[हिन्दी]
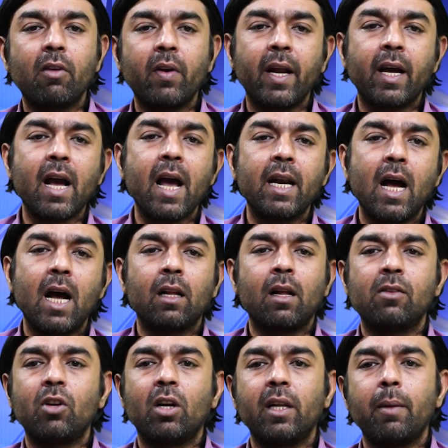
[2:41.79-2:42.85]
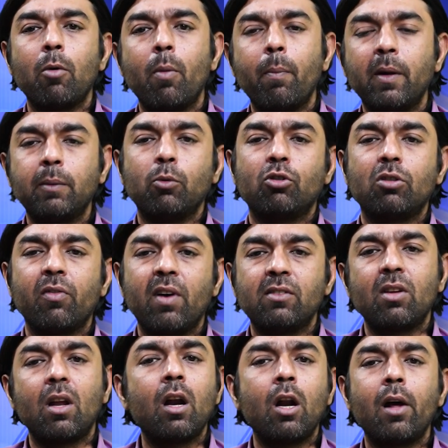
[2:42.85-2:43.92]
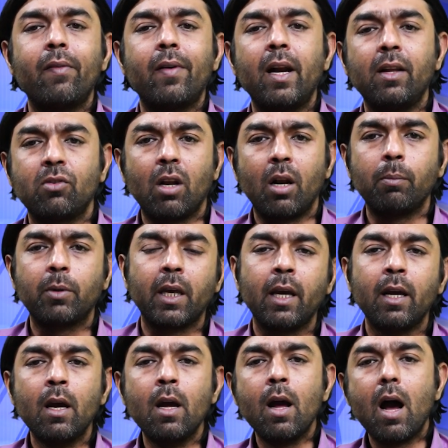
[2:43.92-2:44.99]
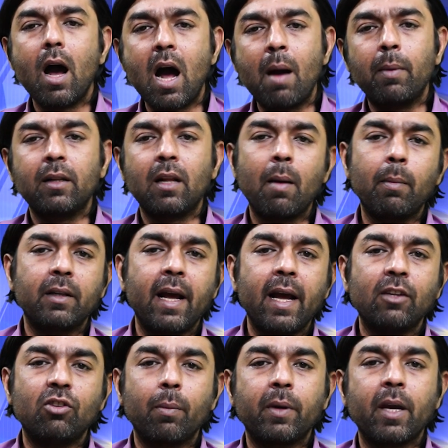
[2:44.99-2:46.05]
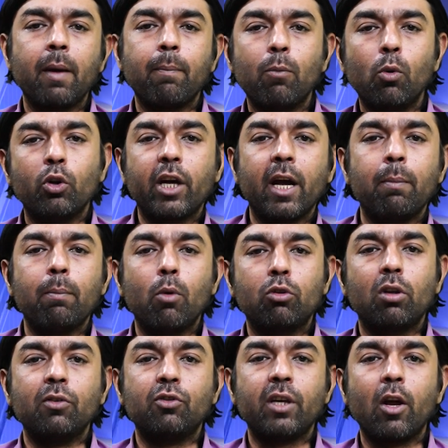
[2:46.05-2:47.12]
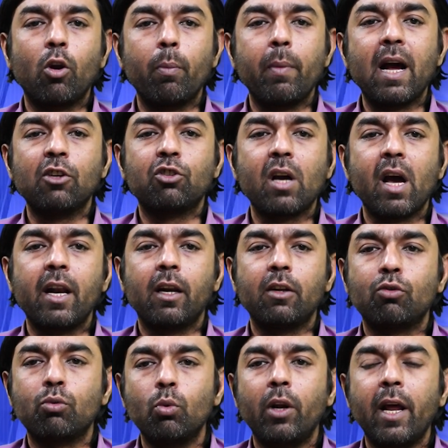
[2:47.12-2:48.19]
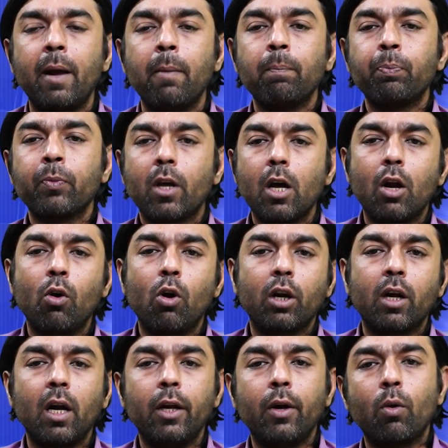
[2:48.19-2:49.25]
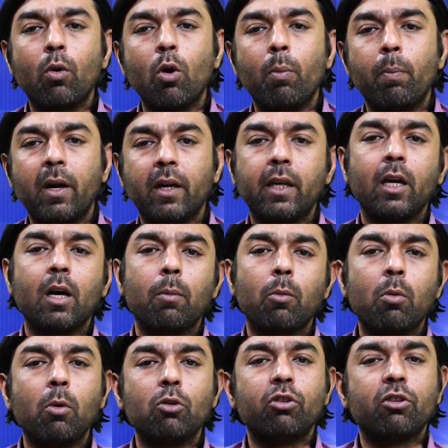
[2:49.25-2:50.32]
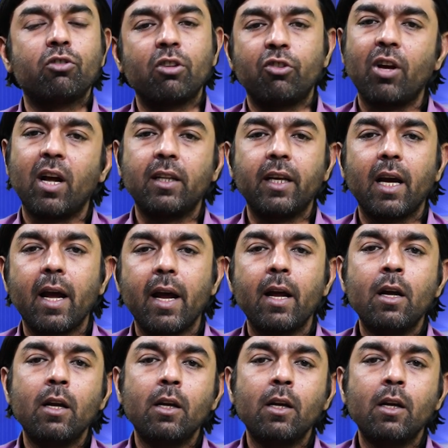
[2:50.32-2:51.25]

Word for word: सरवर कायन हज़रत मोहम्मद मुस्तफ़ा सल्ला वसलम की आमद आमद है जबकि मुल्क के मुख्तलिफ शहरों में आशकान रसूल ने घरों और गलियों को बरकी कमकमों से सजा दिया है